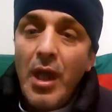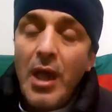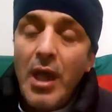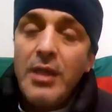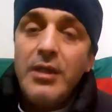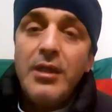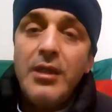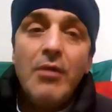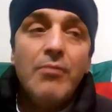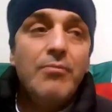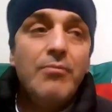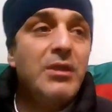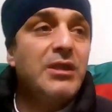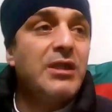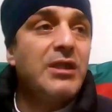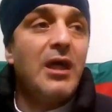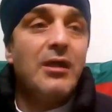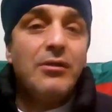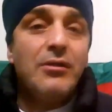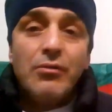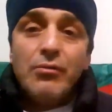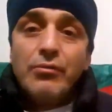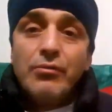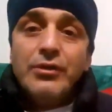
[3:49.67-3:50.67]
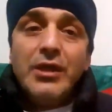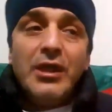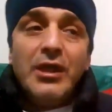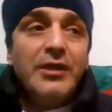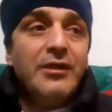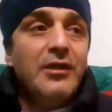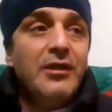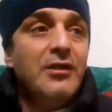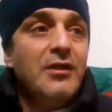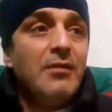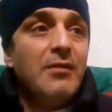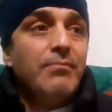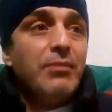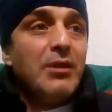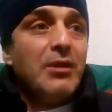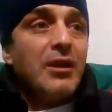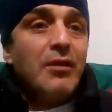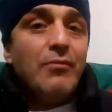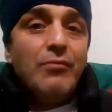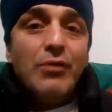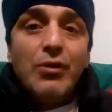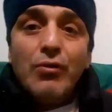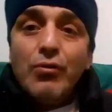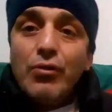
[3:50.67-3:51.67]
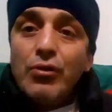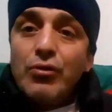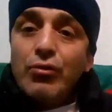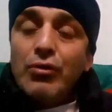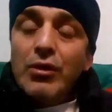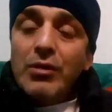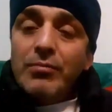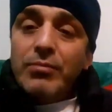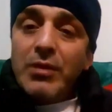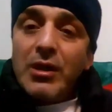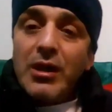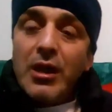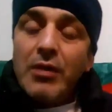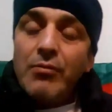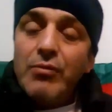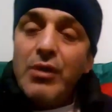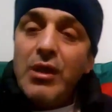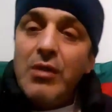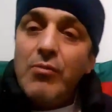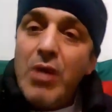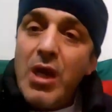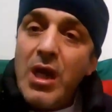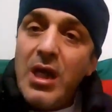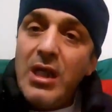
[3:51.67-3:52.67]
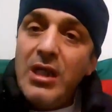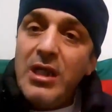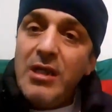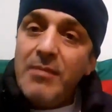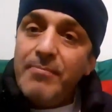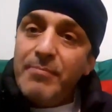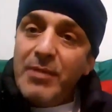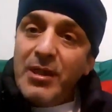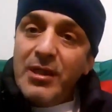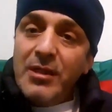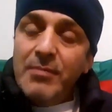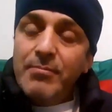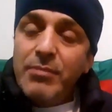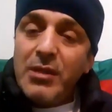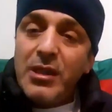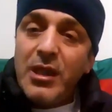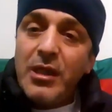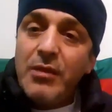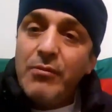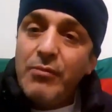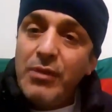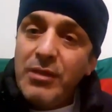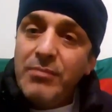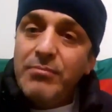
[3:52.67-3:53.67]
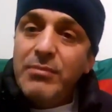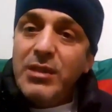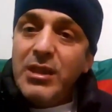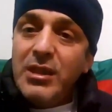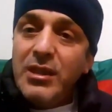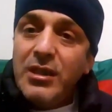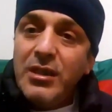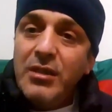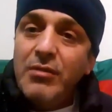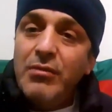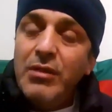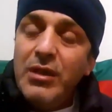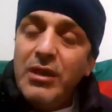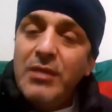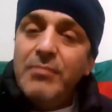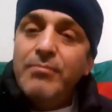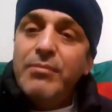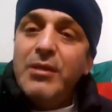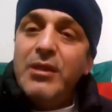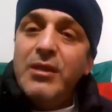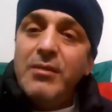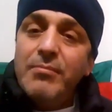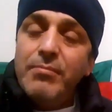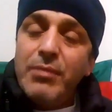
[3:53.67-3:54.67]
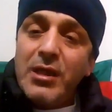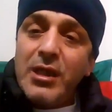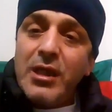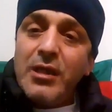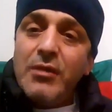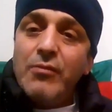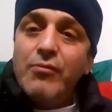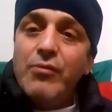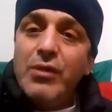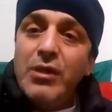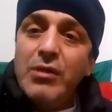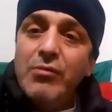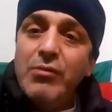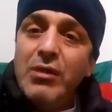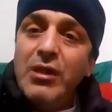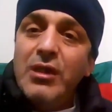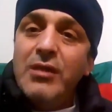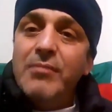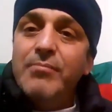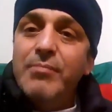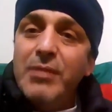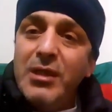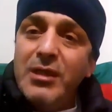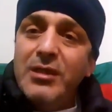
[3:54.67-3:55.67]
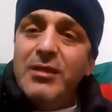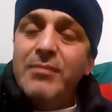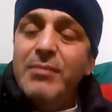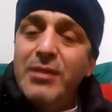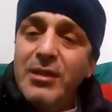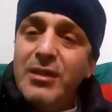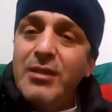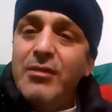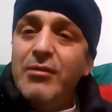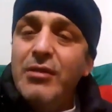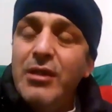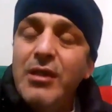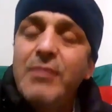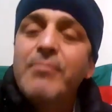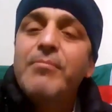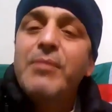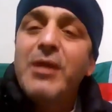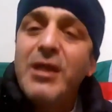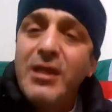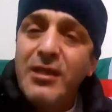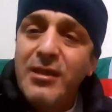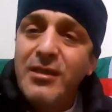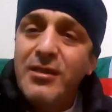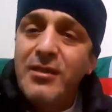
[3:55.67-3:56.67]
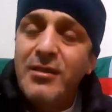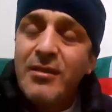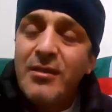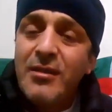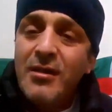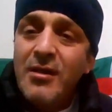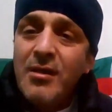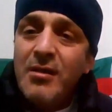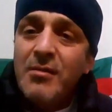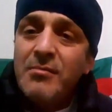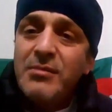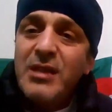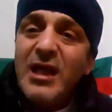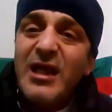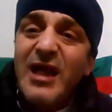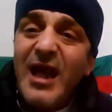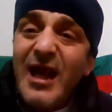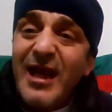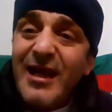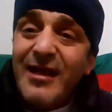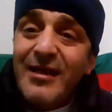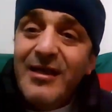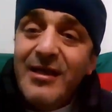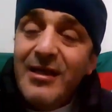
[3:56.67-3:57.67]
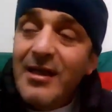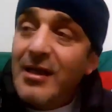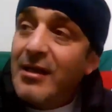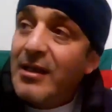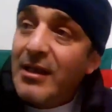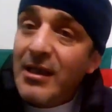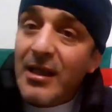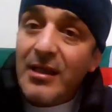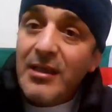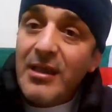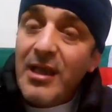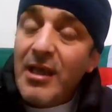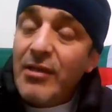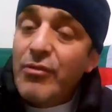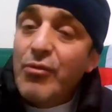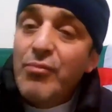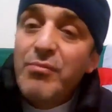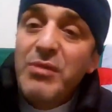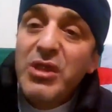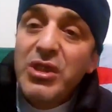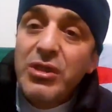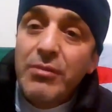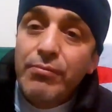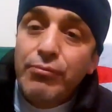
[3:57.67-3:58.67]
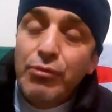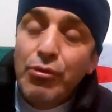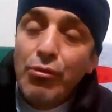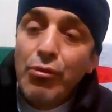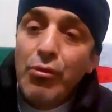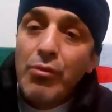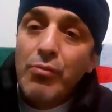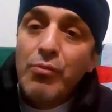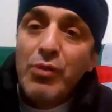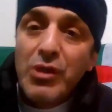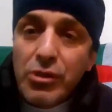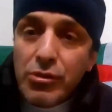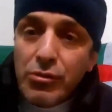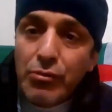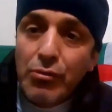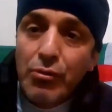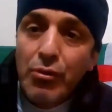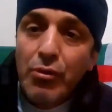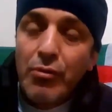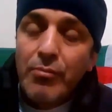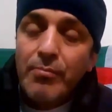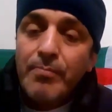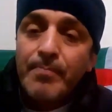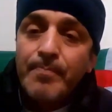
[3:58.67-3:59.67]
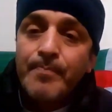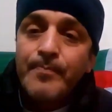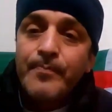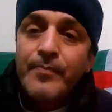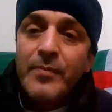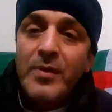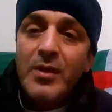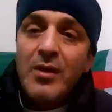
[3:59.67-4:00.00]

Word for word: يا ومي تهضروا لنا حنايا بالقروي قلتوا لي بالقروي وعلى بالي بالقروي ميغري وعلى بالي بالقروي وعلى بالي منا وعلى بالي تاع العقليه العقليه هادو مين جبتوهم وين ستوهم